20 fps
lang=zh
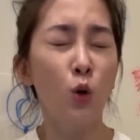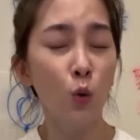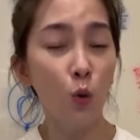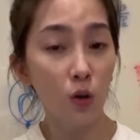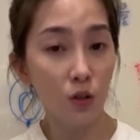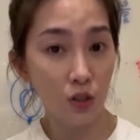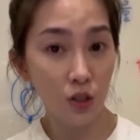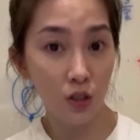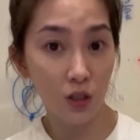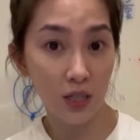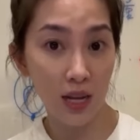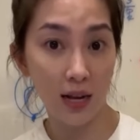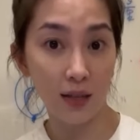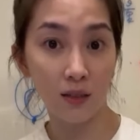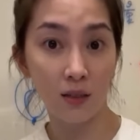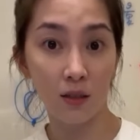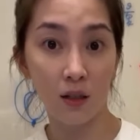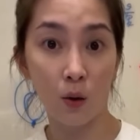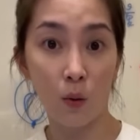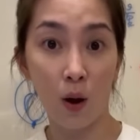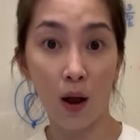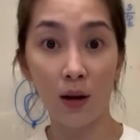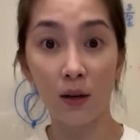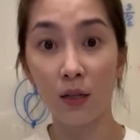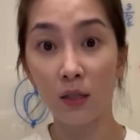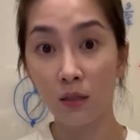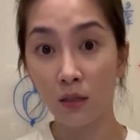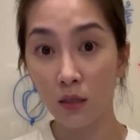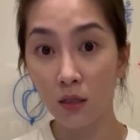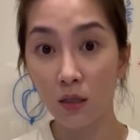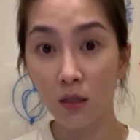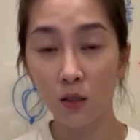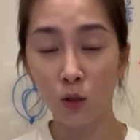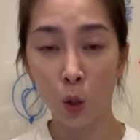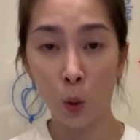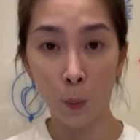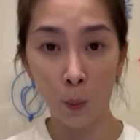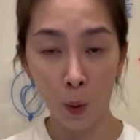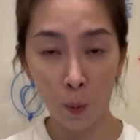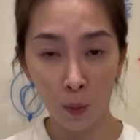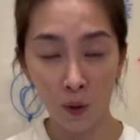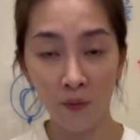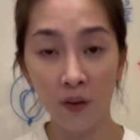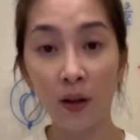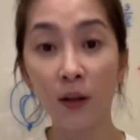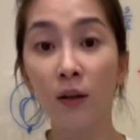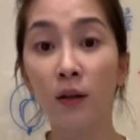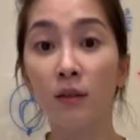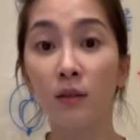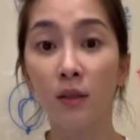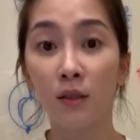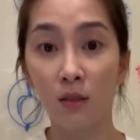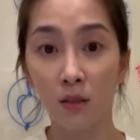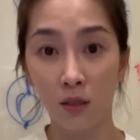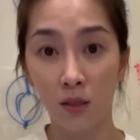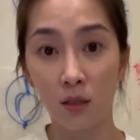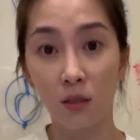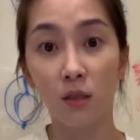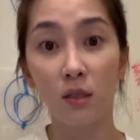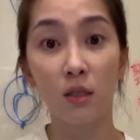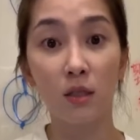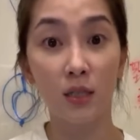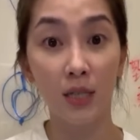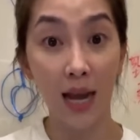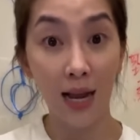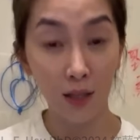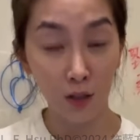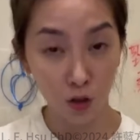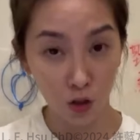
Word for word: 如果是这样子的话，你自己都没有办法肯定你自己的价